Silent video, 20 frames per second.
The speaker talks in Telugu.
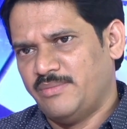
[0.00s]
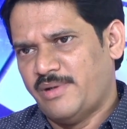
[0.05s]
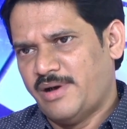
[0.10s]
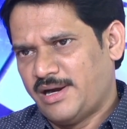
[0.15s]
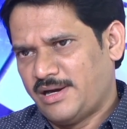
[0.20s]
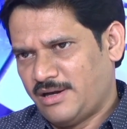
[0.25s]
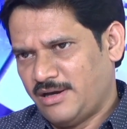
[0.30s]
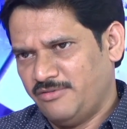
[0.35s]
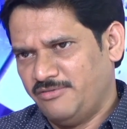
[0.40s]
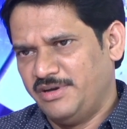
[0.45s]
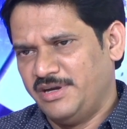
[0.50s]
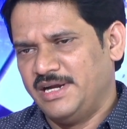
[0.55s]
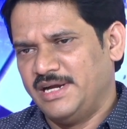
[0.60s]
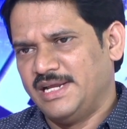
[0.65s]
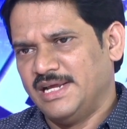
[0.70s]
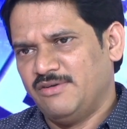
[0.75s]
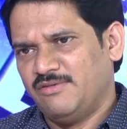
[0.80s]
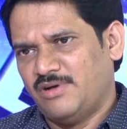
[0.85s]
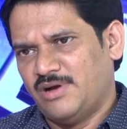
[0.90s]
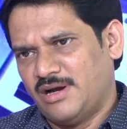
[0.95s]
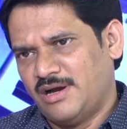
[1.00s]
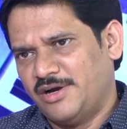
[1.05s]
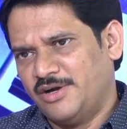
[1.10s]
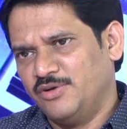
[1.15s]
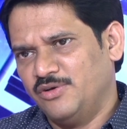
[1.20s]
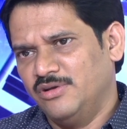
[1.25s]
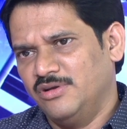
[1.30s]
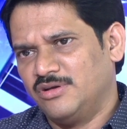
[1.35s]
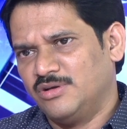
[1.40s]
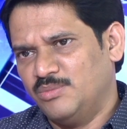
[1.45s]
మాటలు వింటే వాళ్ళ
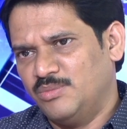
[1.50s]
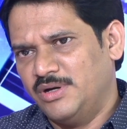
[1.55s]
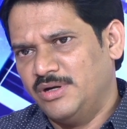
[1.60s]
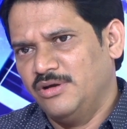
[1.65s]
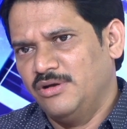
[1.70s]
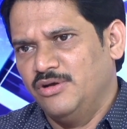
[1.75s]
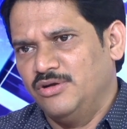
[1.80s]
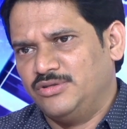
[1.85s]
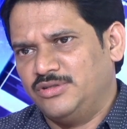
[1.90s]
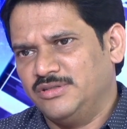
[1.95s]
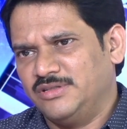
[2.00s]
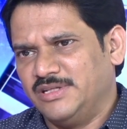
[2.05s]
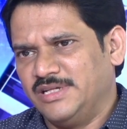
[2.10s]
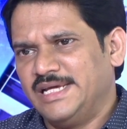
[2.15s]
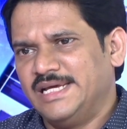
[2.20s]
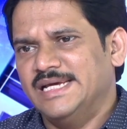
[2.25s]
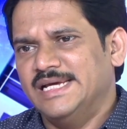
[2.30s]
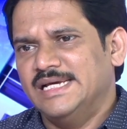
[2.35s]
అడుగులకు మడుగులు ఎత్తితే